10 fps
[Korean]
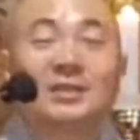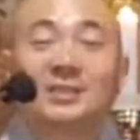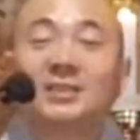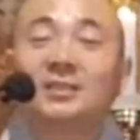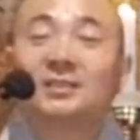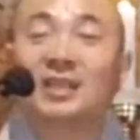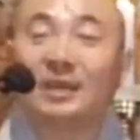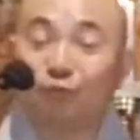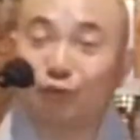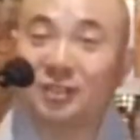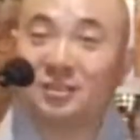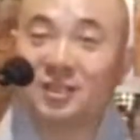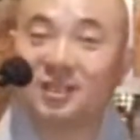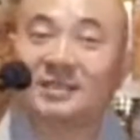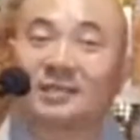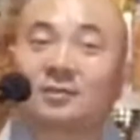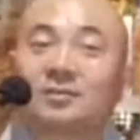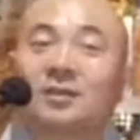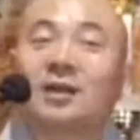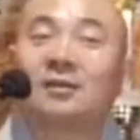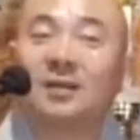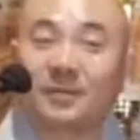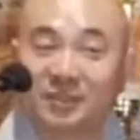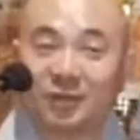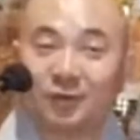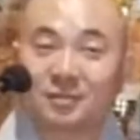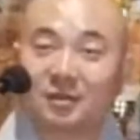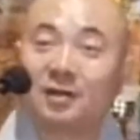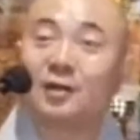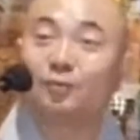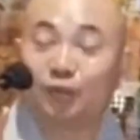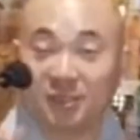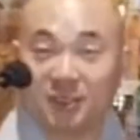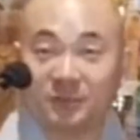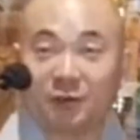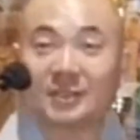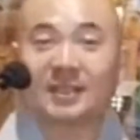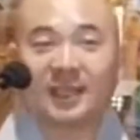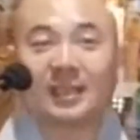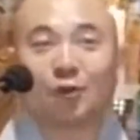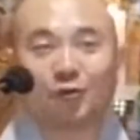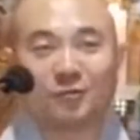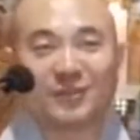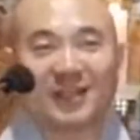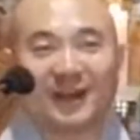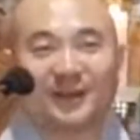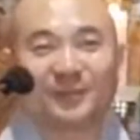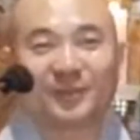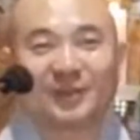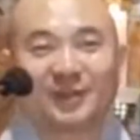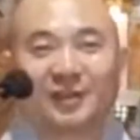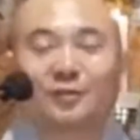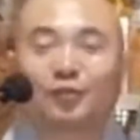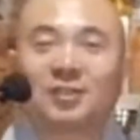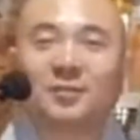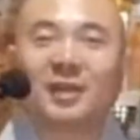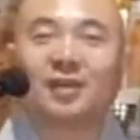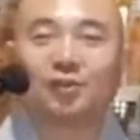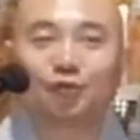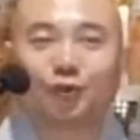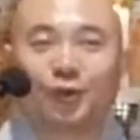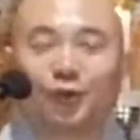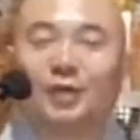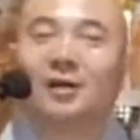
신들의 무리들이 제석 천황을 앞세워서 부처님의 회상에 내려온 겁니다. 그래서 부처님에게 여쭈어요.